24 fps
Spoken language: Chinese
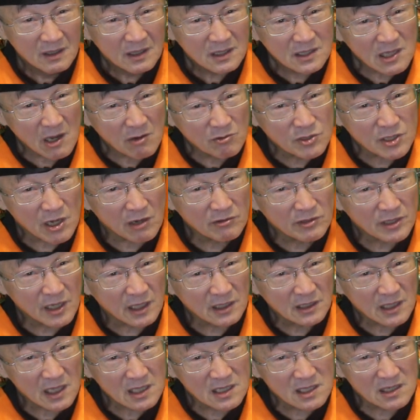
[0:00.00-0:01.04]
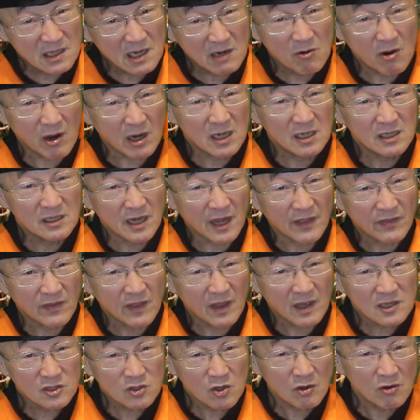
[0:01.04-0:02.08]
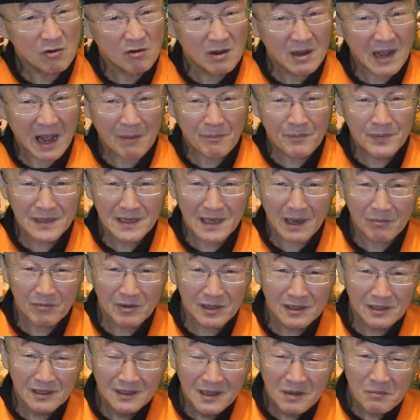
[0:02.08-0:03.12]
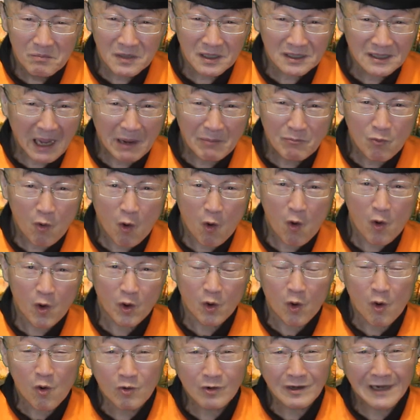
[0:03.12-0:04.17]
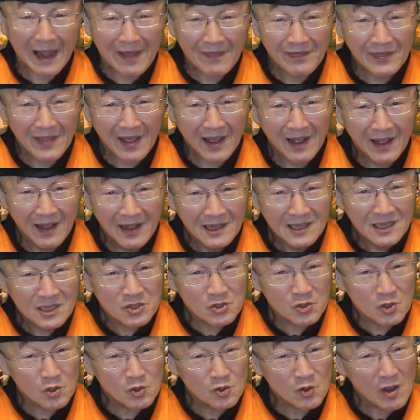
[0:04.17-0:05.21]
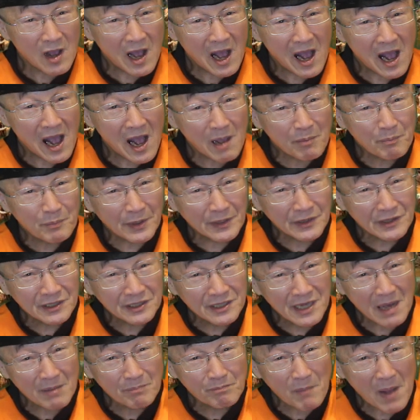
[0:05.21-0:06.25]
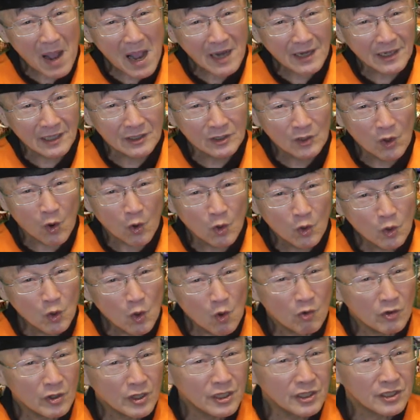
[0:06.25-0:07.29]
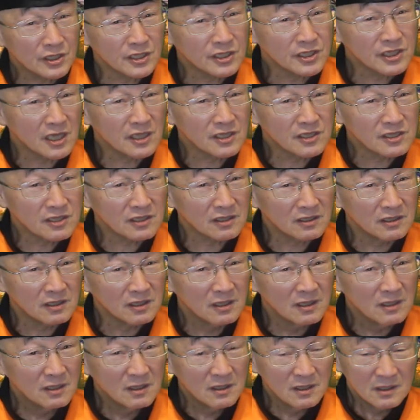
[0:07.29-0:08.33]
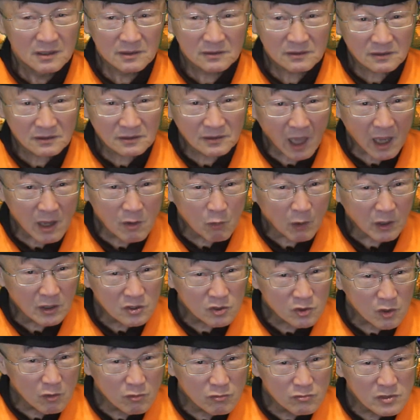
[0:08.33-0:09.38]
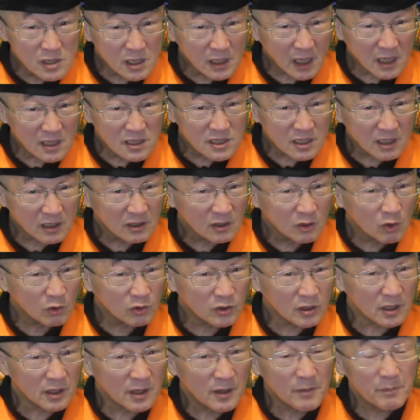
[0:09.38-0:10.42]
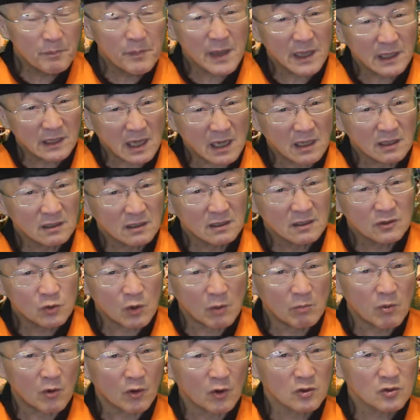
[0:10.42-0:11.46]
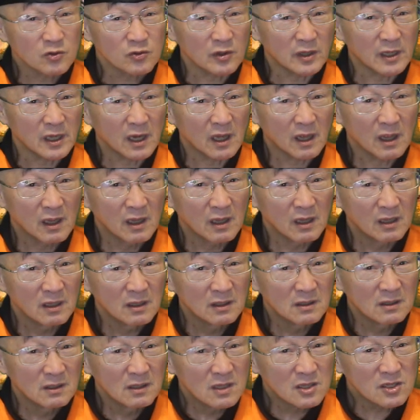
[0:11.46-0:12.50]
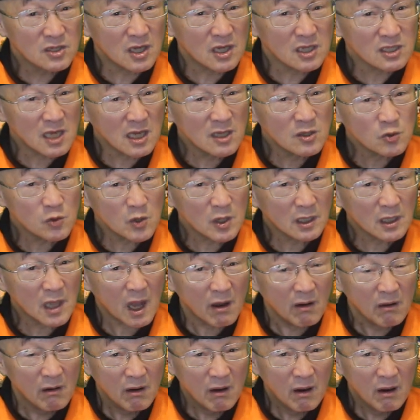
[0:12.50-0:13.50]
招小爷搭做啊，我可怜呢。所以讲阿扁啊，无无贪污的空间呢。所以说，阿扁的那八年吼，用力的建设，台湾所有的建设拢伫迄八端全部拢竖起来，雪山隧道、